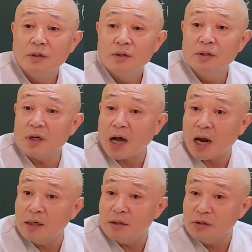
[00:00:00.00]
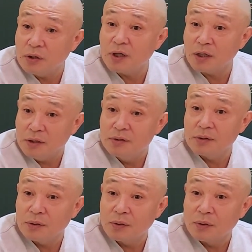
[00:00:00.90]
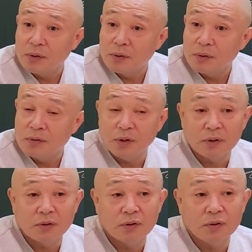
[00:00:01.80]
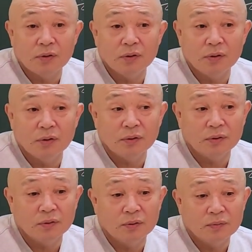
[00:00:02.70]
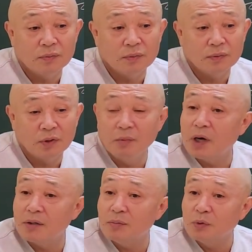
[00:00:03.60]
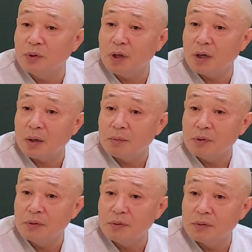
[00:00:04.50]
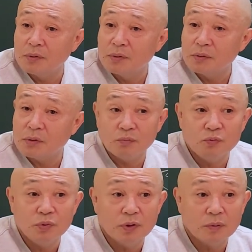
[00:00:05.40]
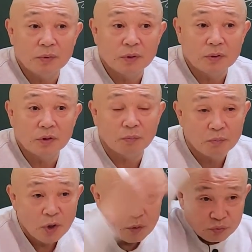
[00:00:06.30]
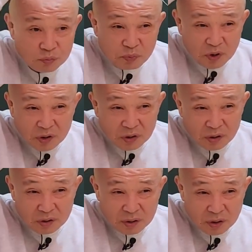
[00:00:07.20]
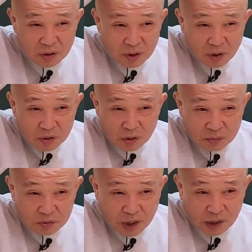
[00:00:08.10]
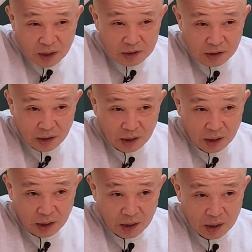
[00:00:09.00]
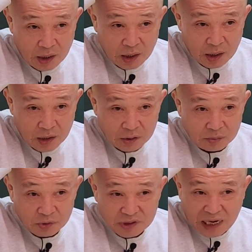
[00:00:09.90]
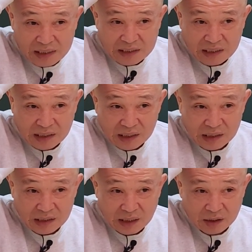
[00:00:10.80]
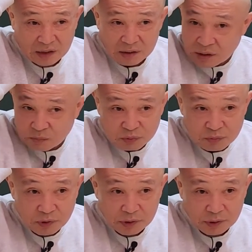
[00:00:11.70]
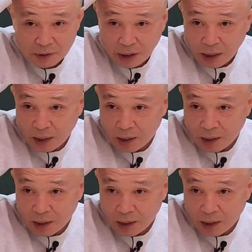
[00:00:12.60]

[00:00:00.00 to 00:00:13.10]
이래 가는 경향이 있어요. 근데 그거를 어, 넘어가질 못해 편인들은 조금 불편하면. 그러니까 불편한 걸 너무 잘 알잖아. 너무 잘 찾아내니까 늘 불편한 거야.